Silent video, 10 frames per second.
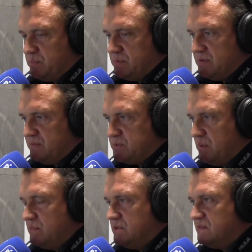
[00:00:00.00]
ponieważ
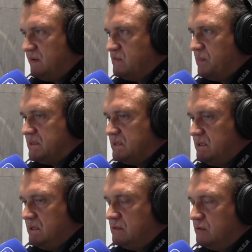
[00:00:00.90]
mamy dwa
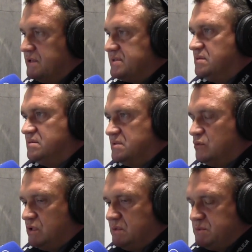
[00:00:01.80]
wypadki i to niestety ze
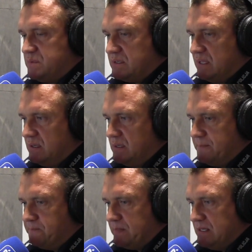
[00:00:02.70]
skutkiem śmiertelnym.